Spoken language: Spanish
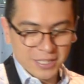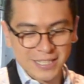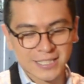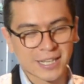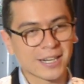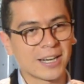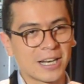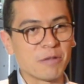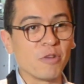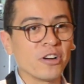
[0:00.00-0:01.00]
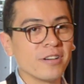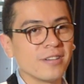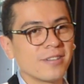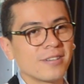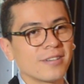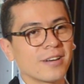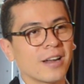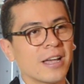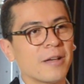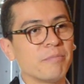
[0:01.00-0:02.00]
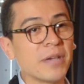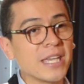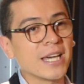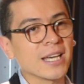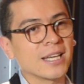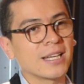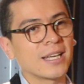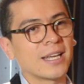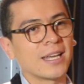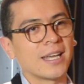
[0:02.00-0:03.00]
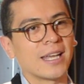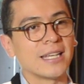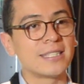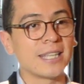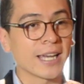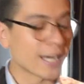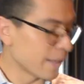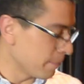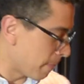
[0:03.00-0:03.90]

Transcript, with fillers: a utilizar limón, piña, estrega,